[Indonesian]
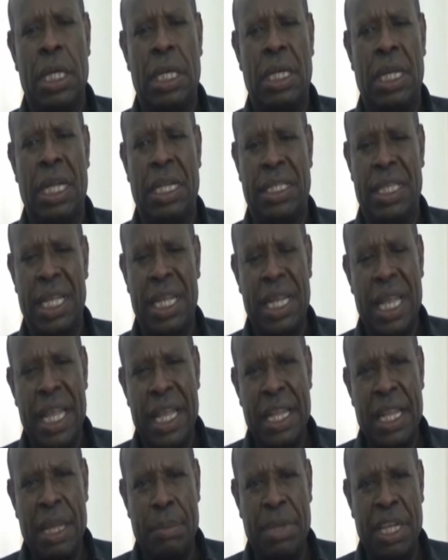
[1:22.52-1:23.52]
Jadi sekda
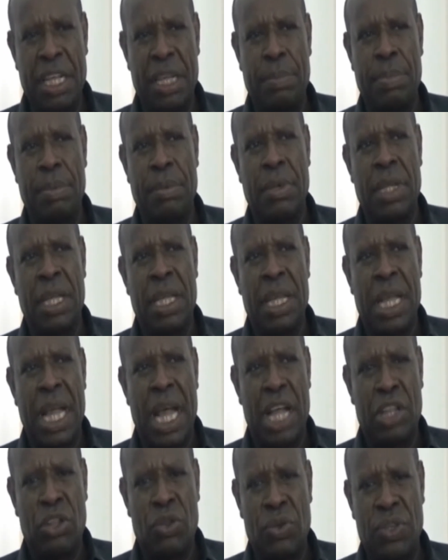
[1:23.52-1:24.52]
ini ya begitu.
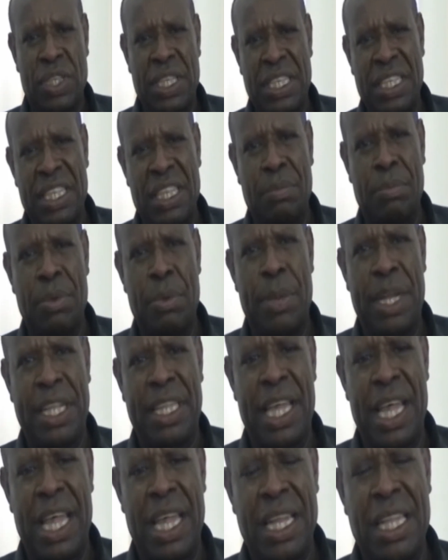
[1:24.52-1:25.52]
Atau sistem
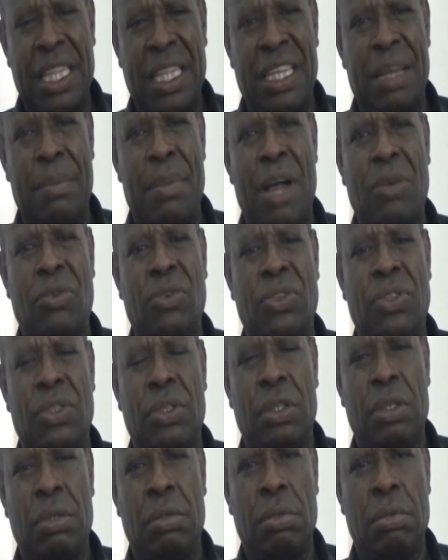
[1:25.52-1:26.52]
pemerintahan ini tidak
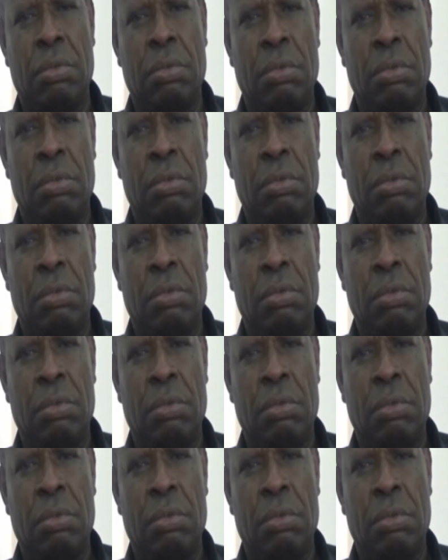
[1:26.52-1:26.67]
bagus.